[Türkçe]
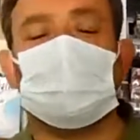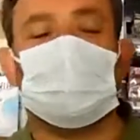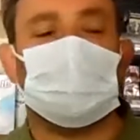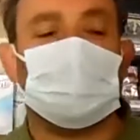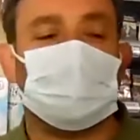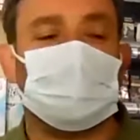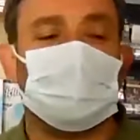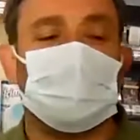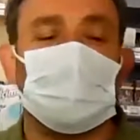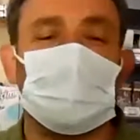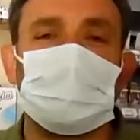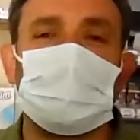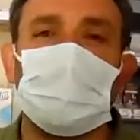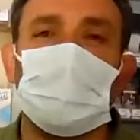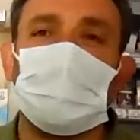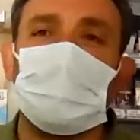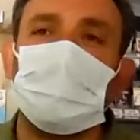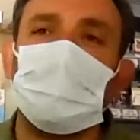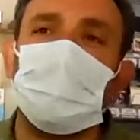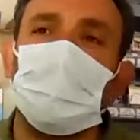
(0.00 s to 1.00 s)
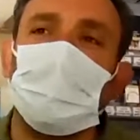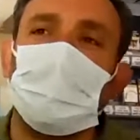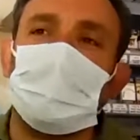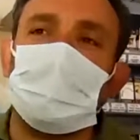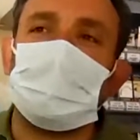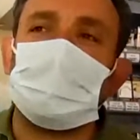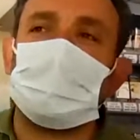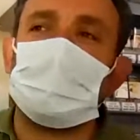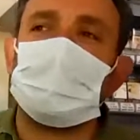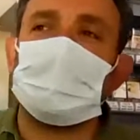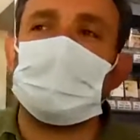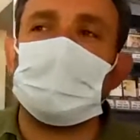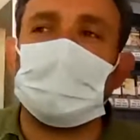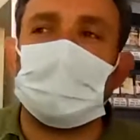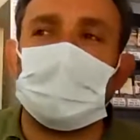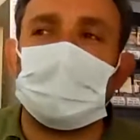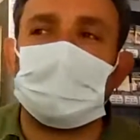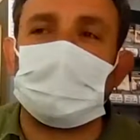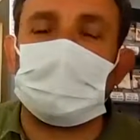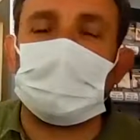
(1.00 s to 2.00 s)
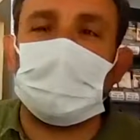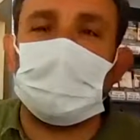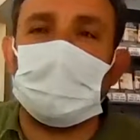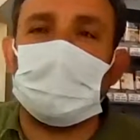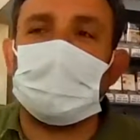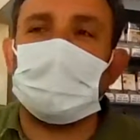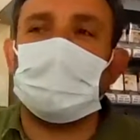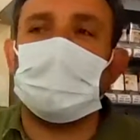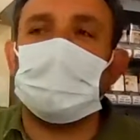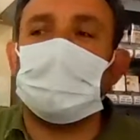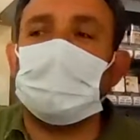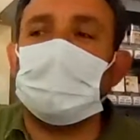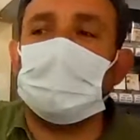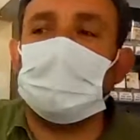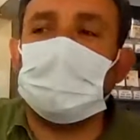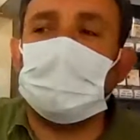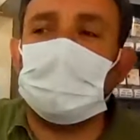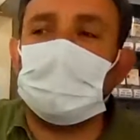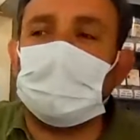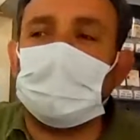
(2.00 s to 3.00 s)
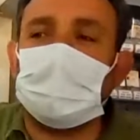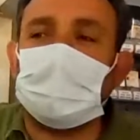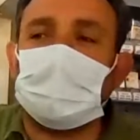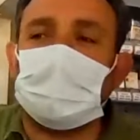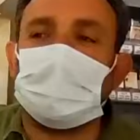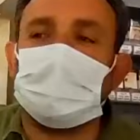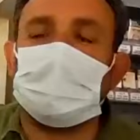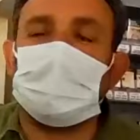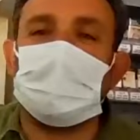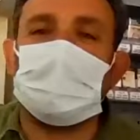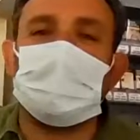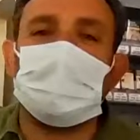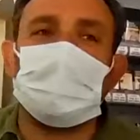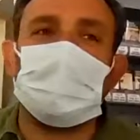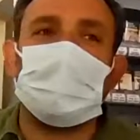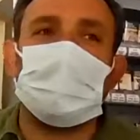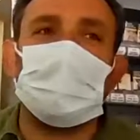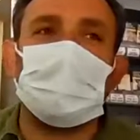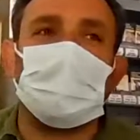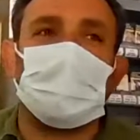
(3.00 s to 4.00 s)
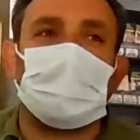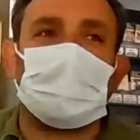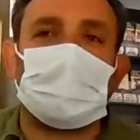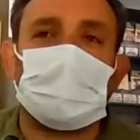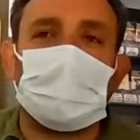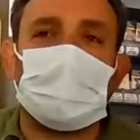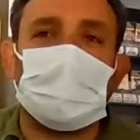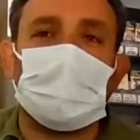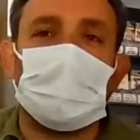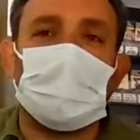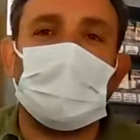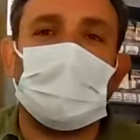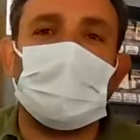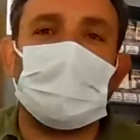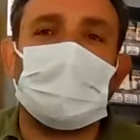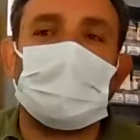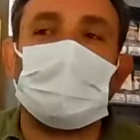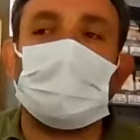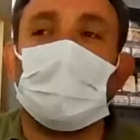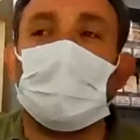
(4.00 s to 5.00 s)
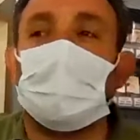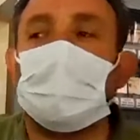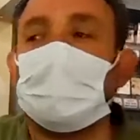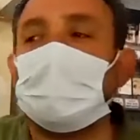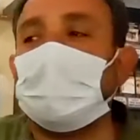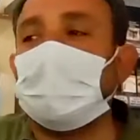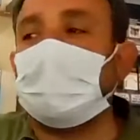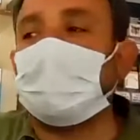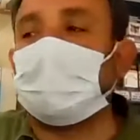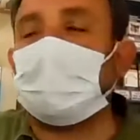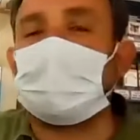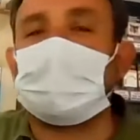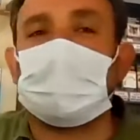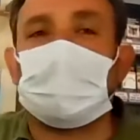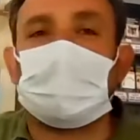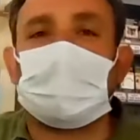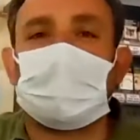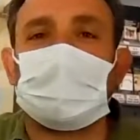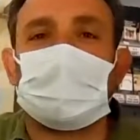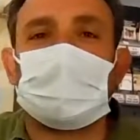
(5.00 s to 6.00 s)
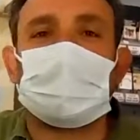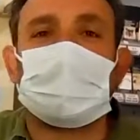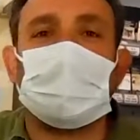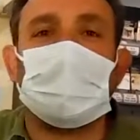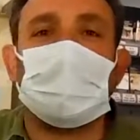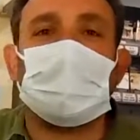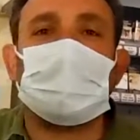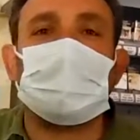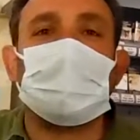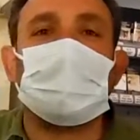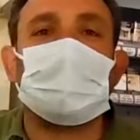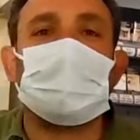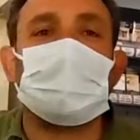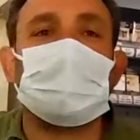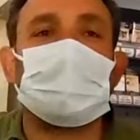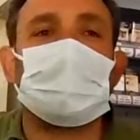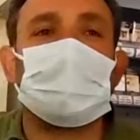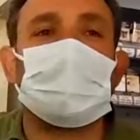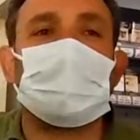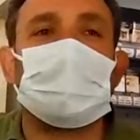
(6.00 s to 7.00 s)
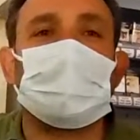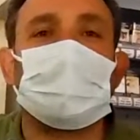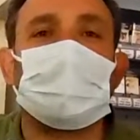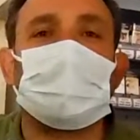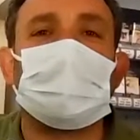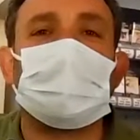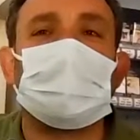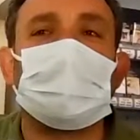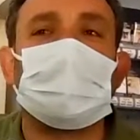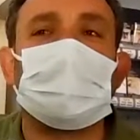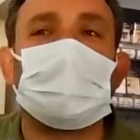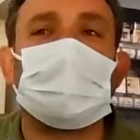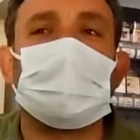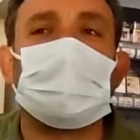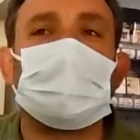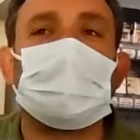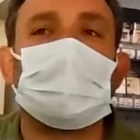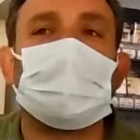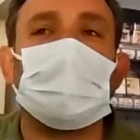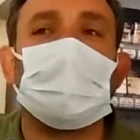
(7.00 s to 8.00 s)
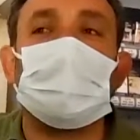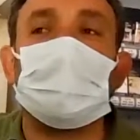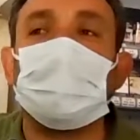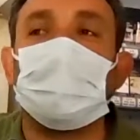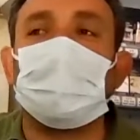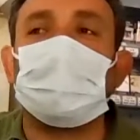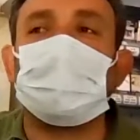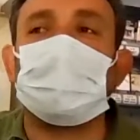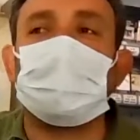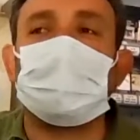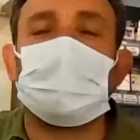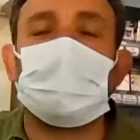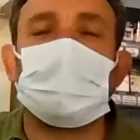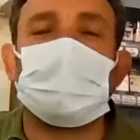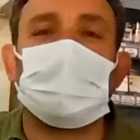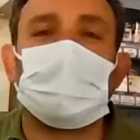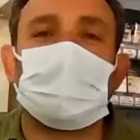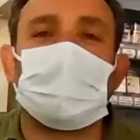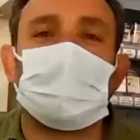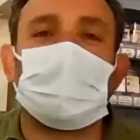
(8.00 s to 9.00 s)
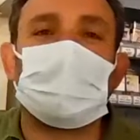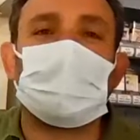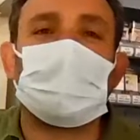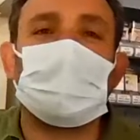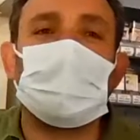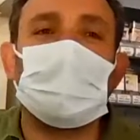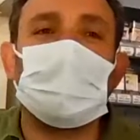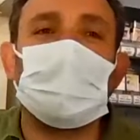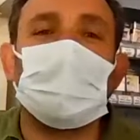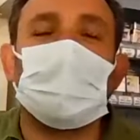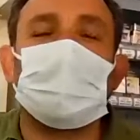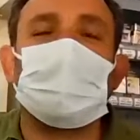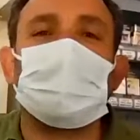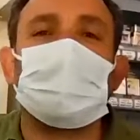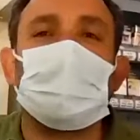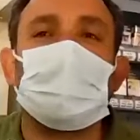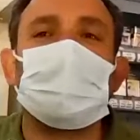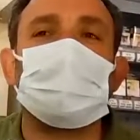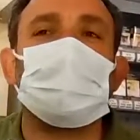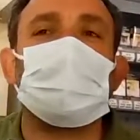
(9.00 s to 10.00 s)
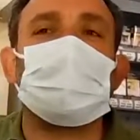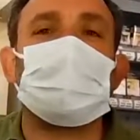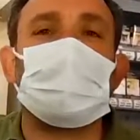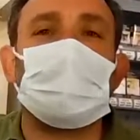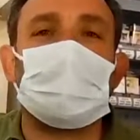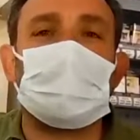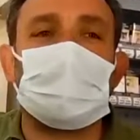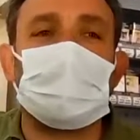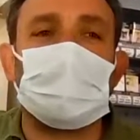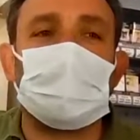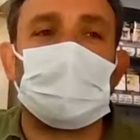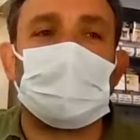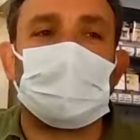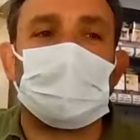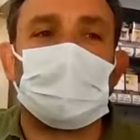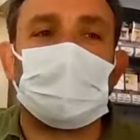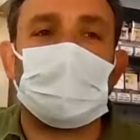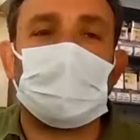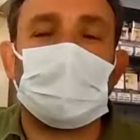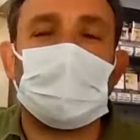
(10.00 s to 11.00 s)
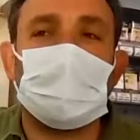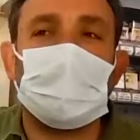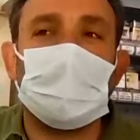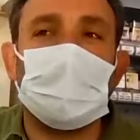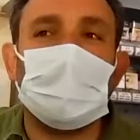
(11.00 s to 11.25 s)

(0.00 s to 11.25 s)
Ee, pazar günü olması bir nebze e, bizim için iyi oldu. Daha ilk pazar, daha net, e, daha ne olduğunu bilmiyoruz. Ama şu an çok sakin geçiyor.